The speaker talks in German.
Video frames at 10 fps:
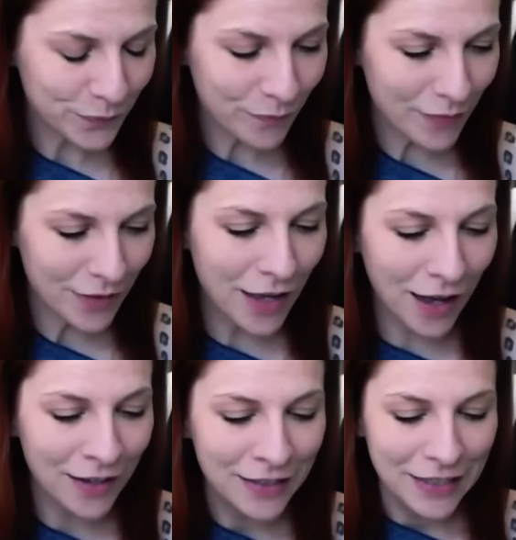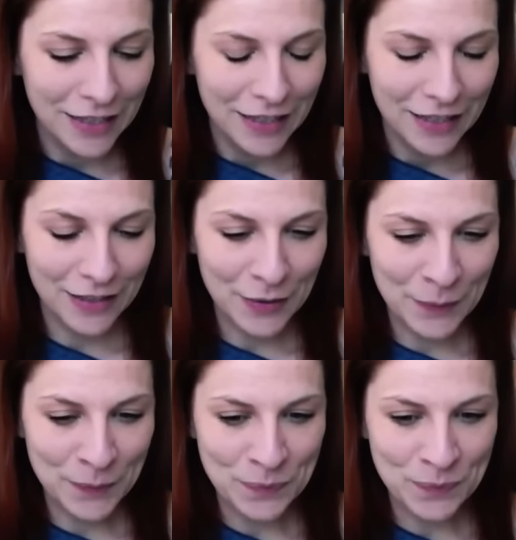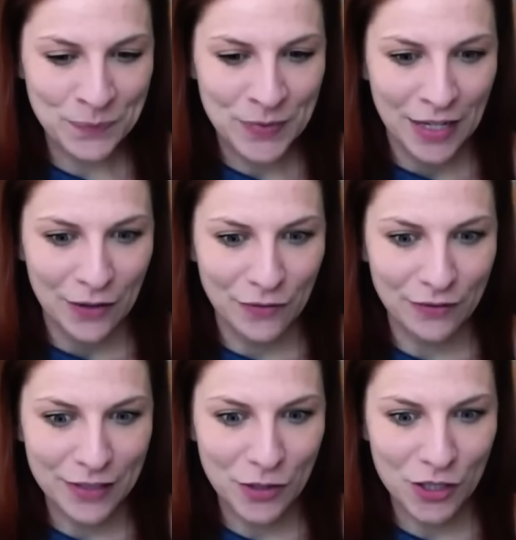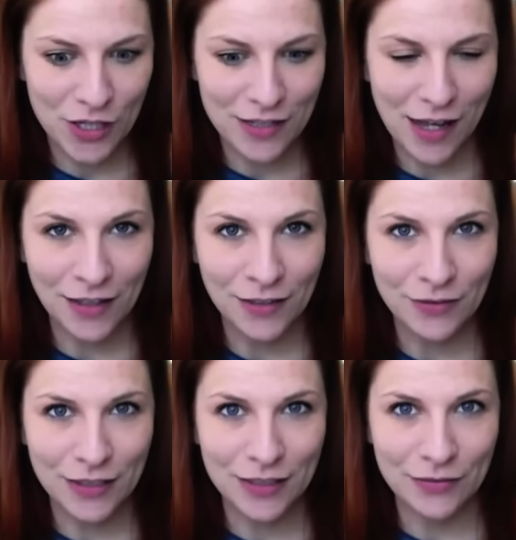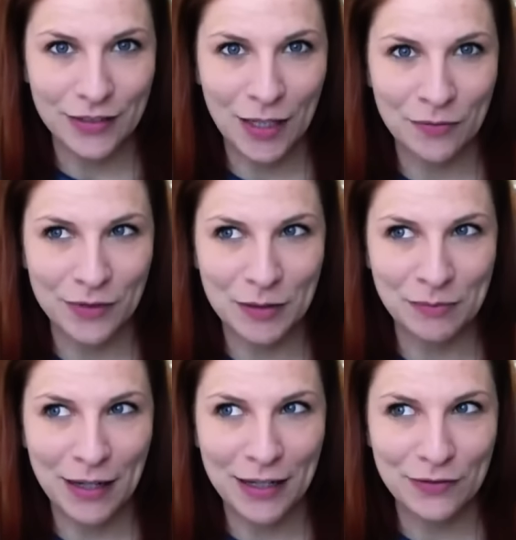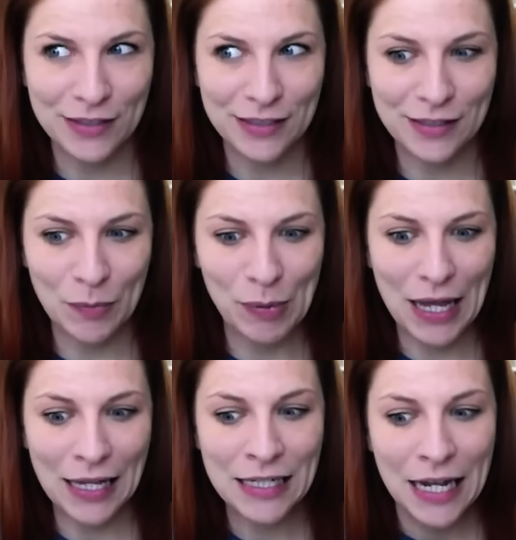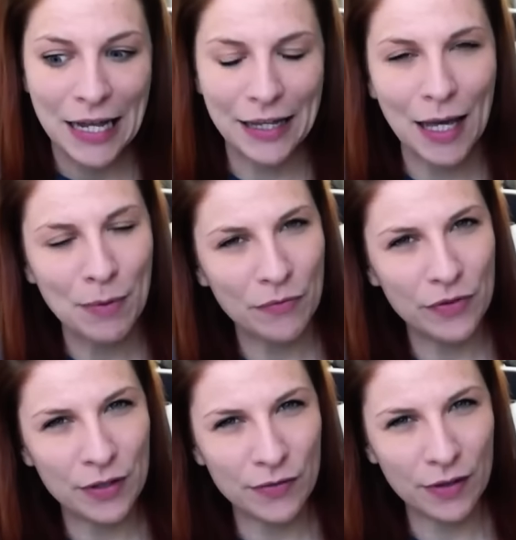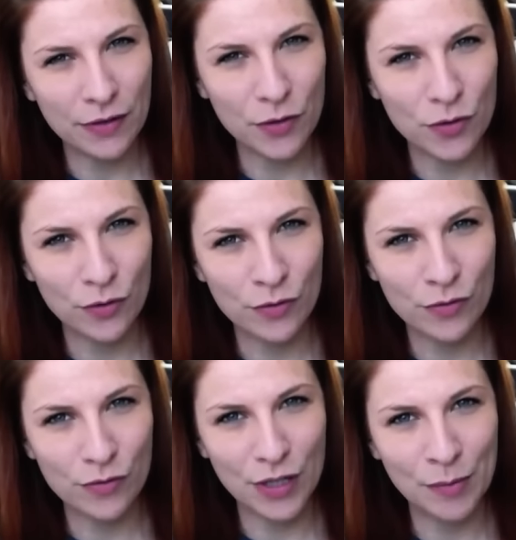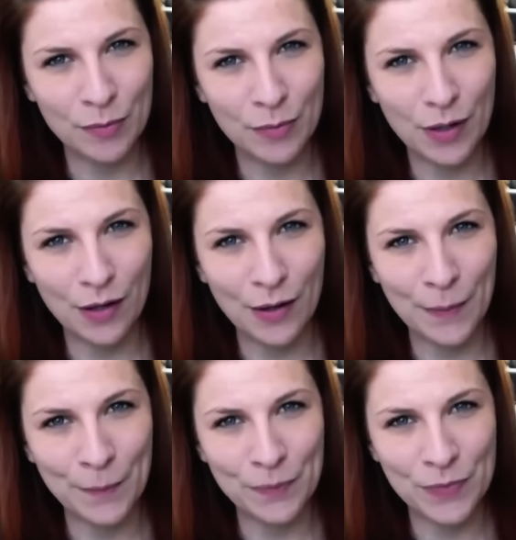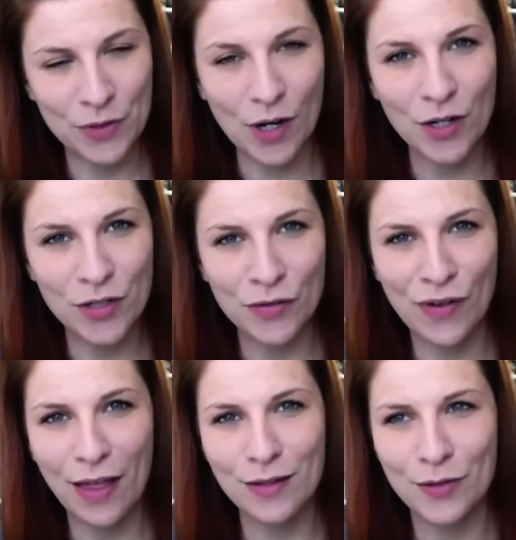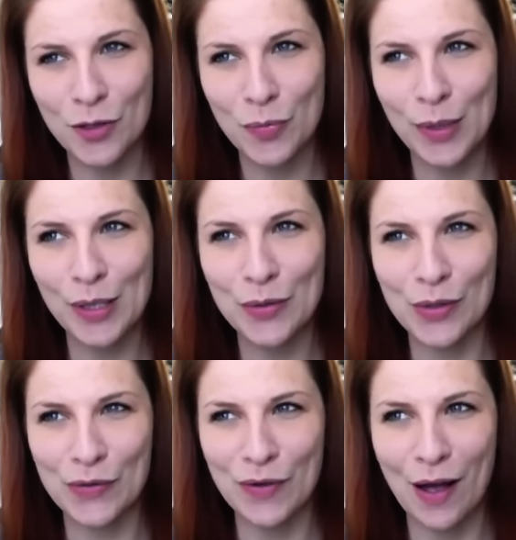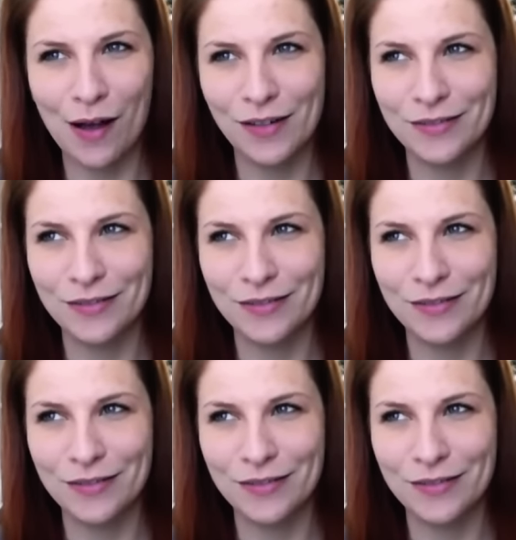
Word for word: Ja, ähm, was steht an? Was, was haben wir gemacht? Was ist geplant? Ich habe im 24-Stunden-Stream ähm, Stardew Valley gespielt und es war